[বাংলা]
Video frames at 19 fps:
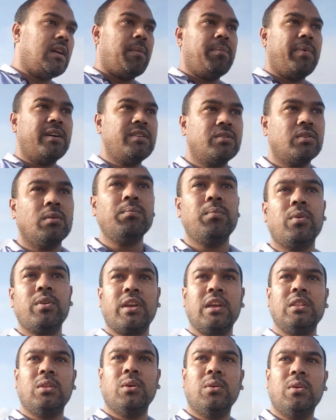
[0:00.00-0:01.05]
জাপান
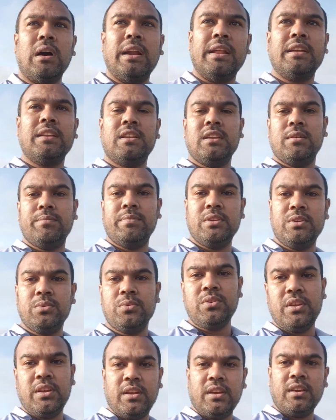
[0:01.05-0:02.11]
সম্পর্কিত আরেকটি ভিডিও
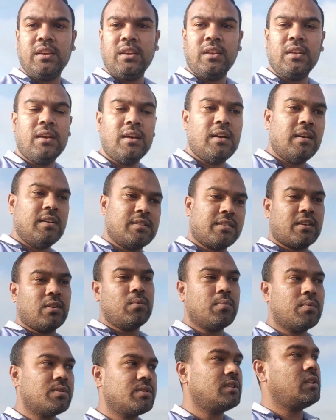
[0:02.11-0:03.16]
নিয়ে আজকে
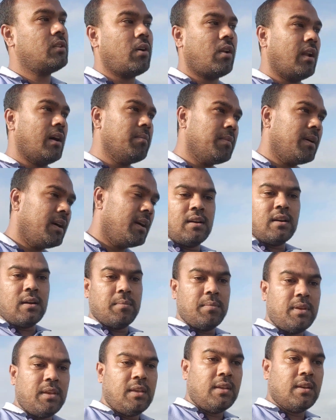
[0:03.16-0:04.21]
উপস্থিত হলাম
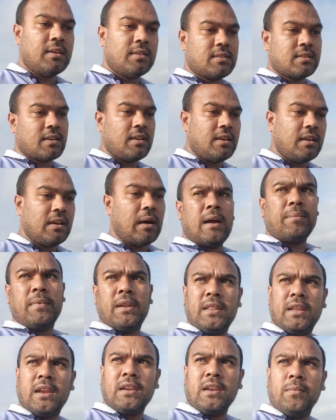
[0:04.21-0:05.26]
আমি আজকে
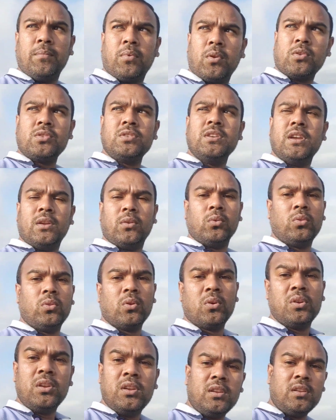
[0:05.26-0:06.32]
আপনাদের একটি প্রশ্নের
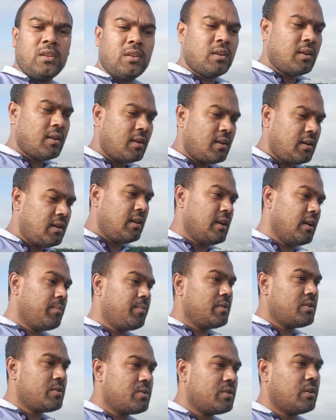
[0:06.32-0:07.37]
উত্তর নিয়ে এই
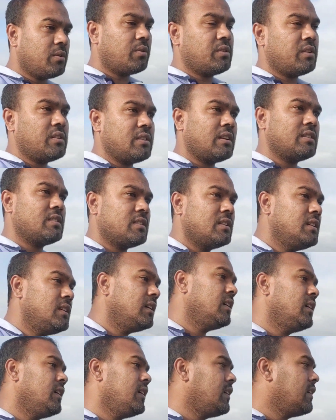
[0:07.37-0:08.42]
ভিডিওটি করতে যাচ্ছি
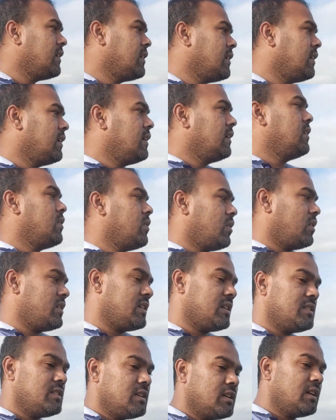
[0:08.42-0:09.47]

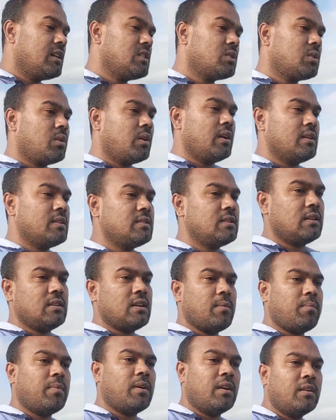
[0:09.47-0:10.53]
অনেকে জিজ্ঞাসা করেন যে
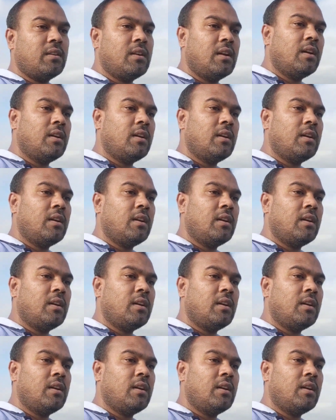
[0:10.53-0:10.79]
জাপান